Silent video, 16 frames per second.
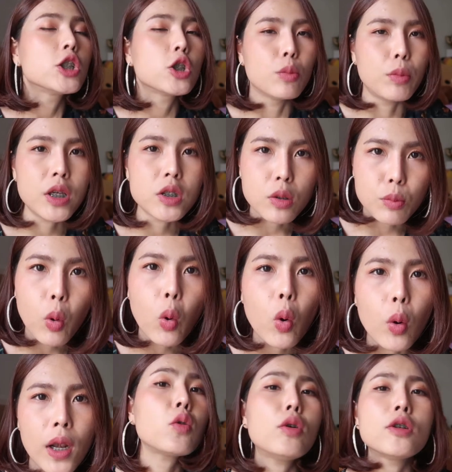สมเหตุสมผ
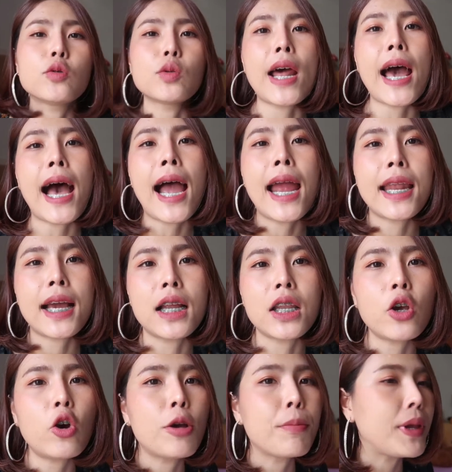ลตัวสุดท้ายนะคะ
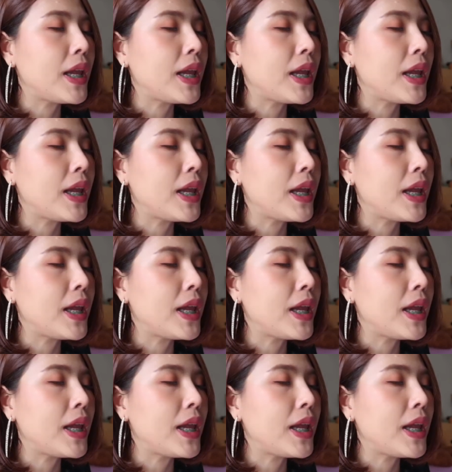ที่ออย